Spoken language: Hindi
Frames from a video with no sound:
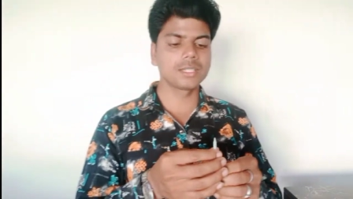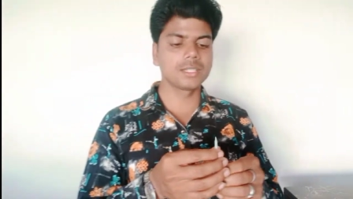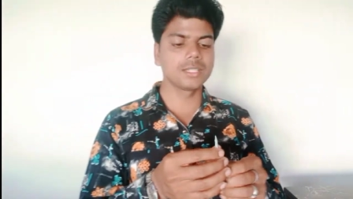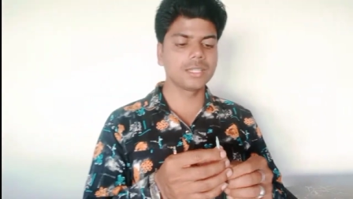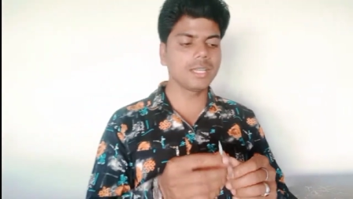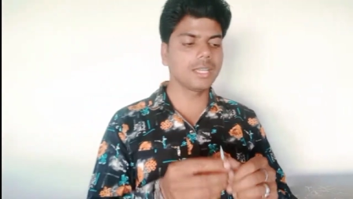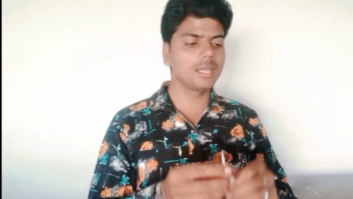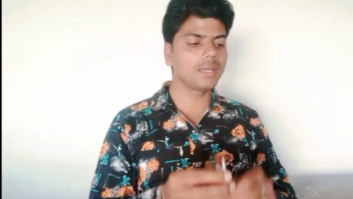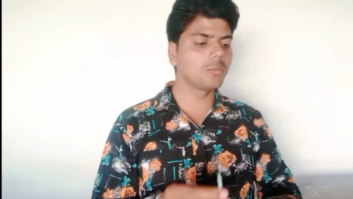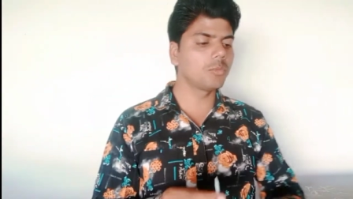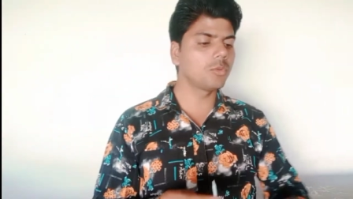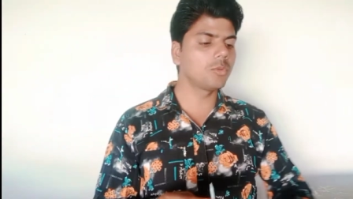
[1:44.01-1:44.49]

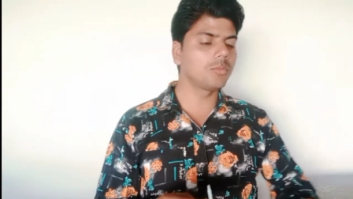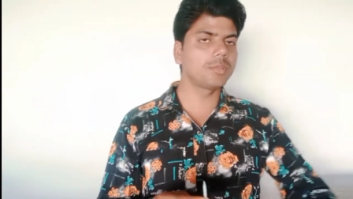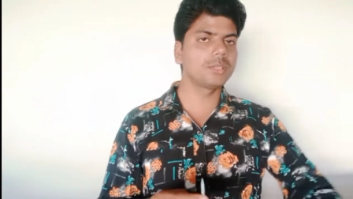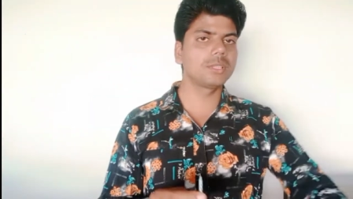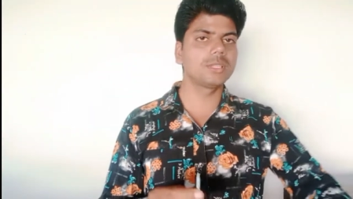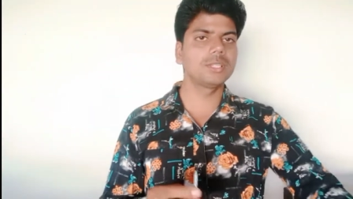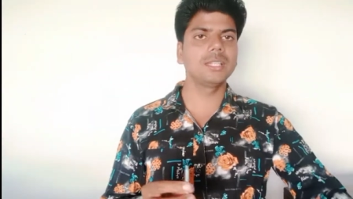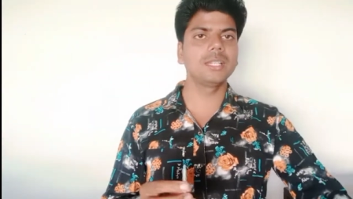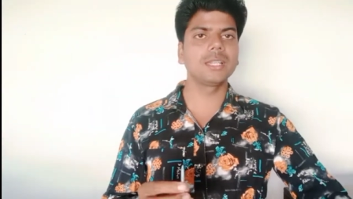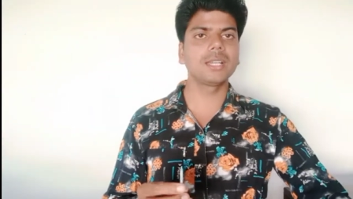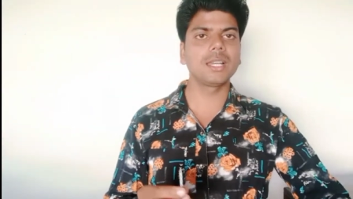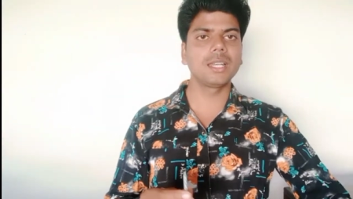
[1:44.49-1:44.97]
ठीक है
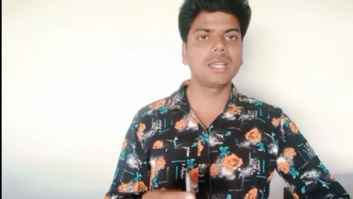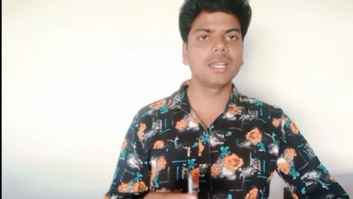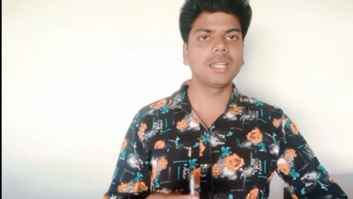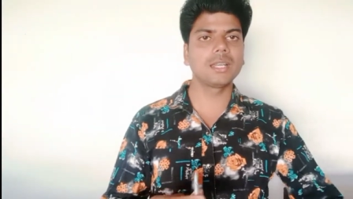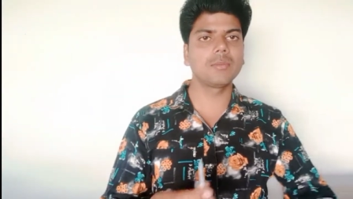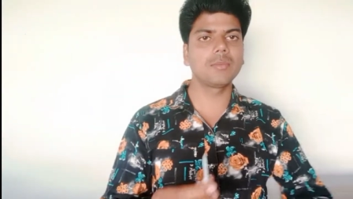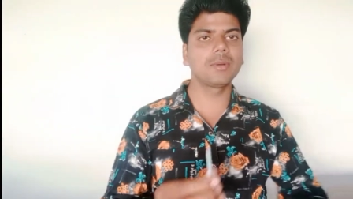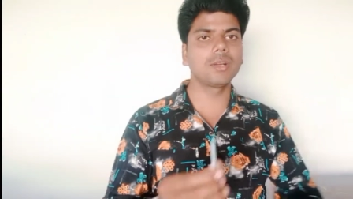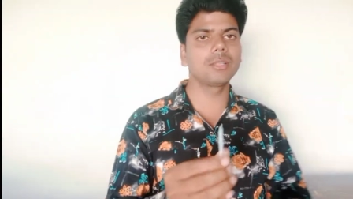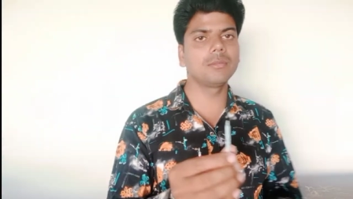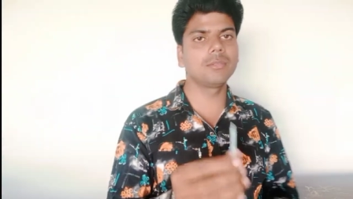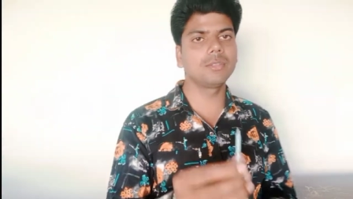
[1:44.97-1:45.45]
मोमबत्ती निकालने
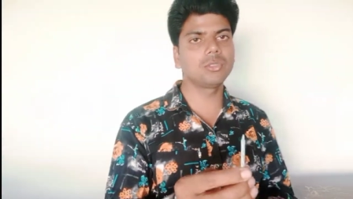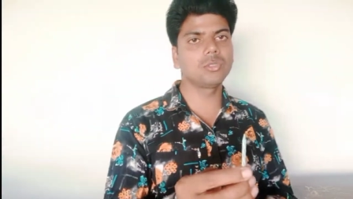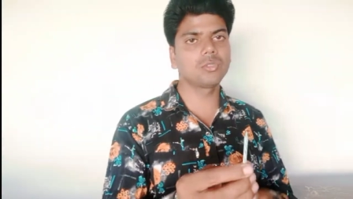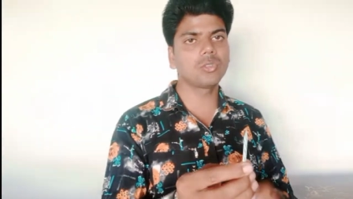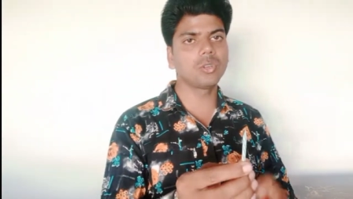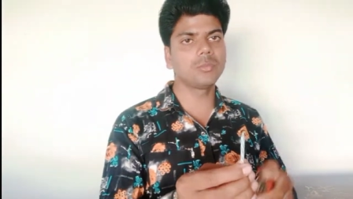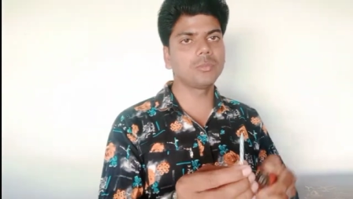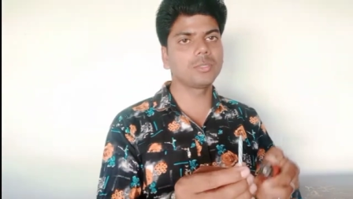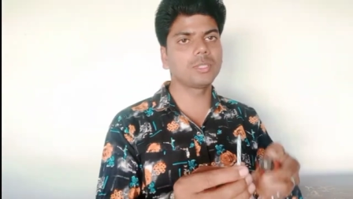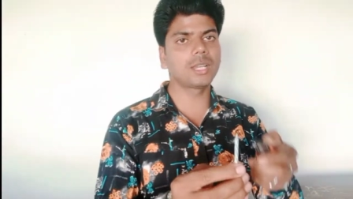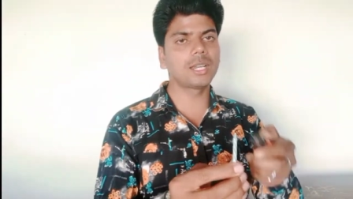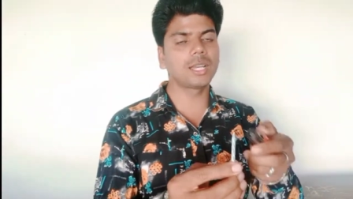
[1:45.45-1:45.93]
के बाद में
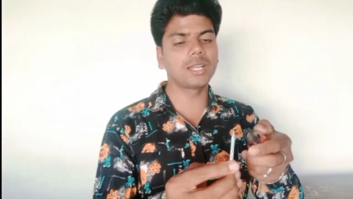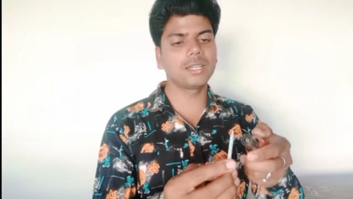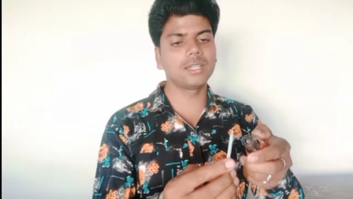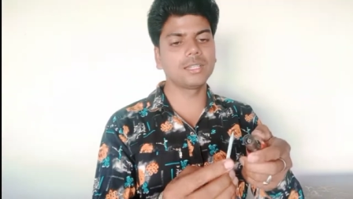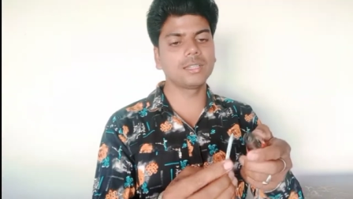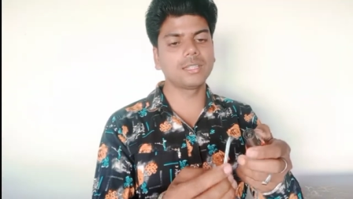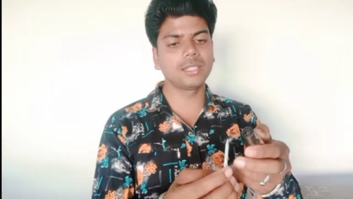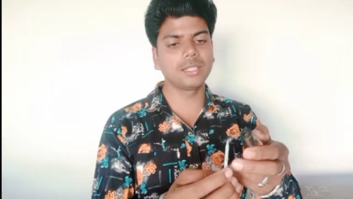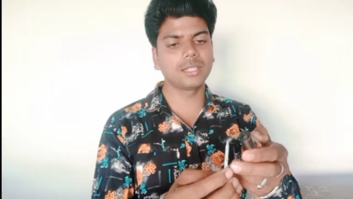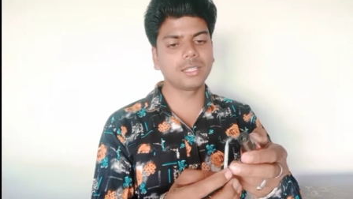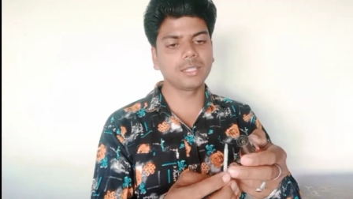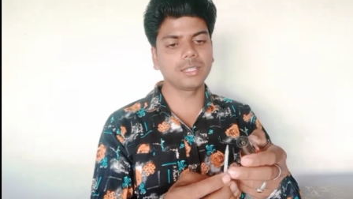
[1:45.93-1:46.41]
इसको हम जला
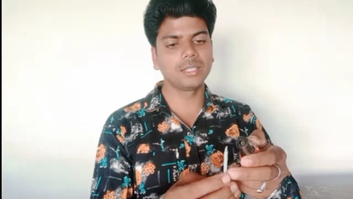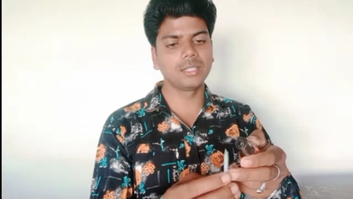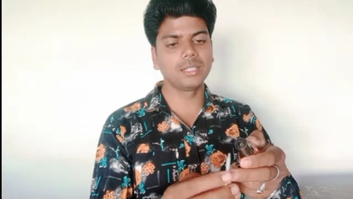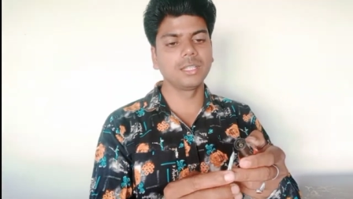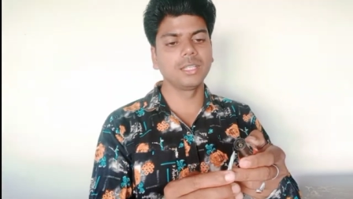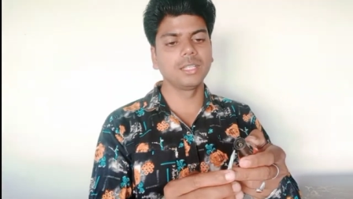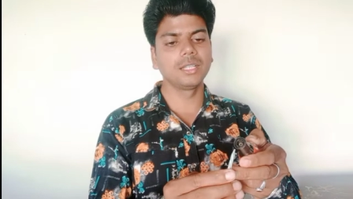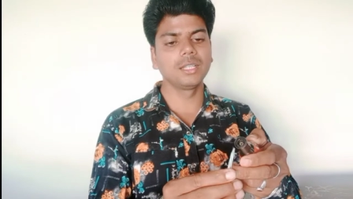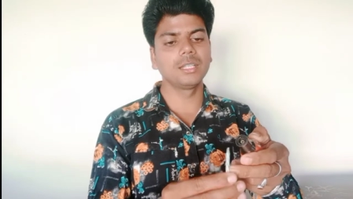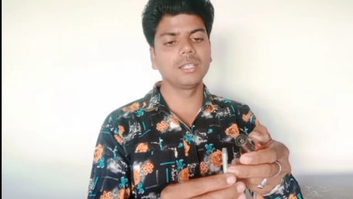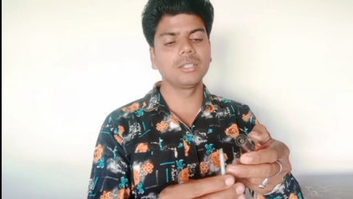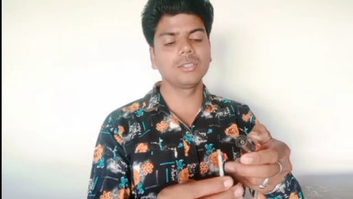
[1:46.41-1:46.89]
लेते हैं
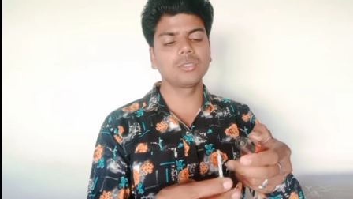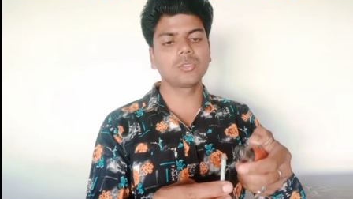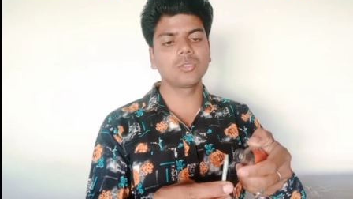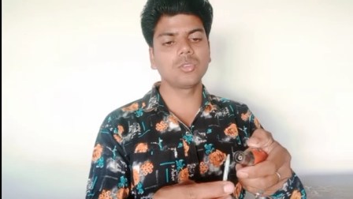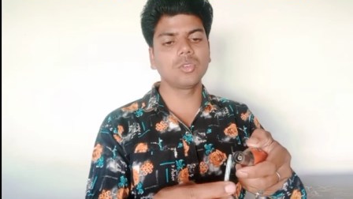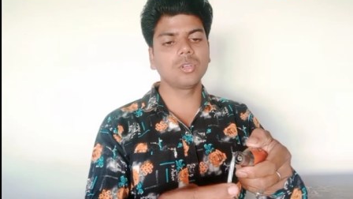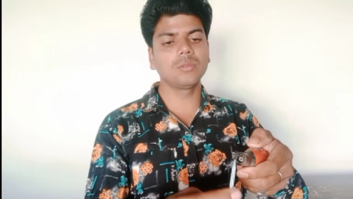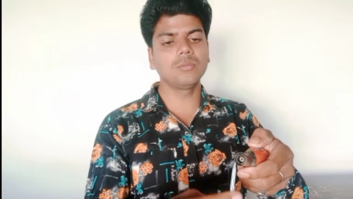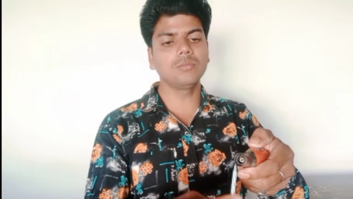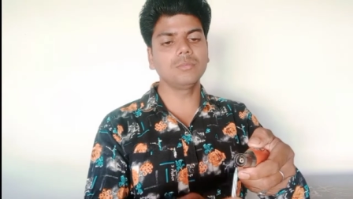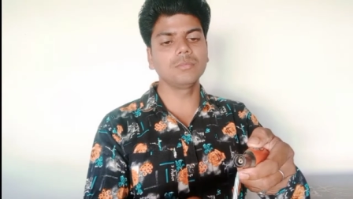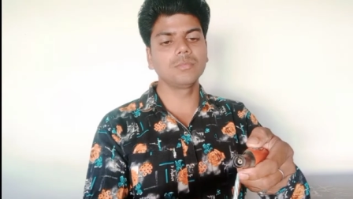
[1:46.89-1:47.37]

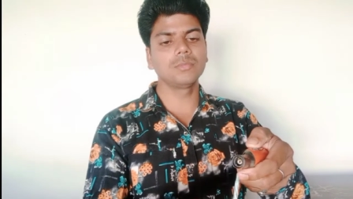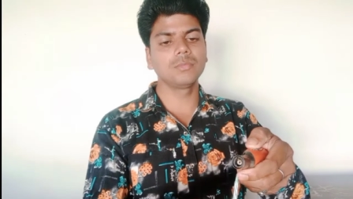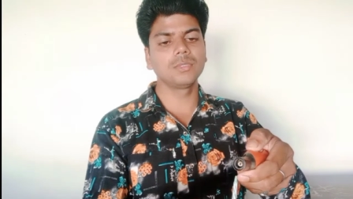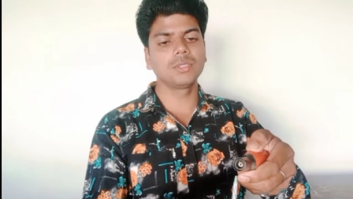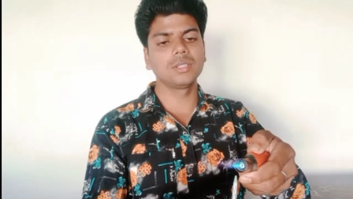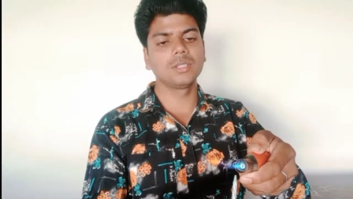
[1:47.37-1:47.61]
इसको हम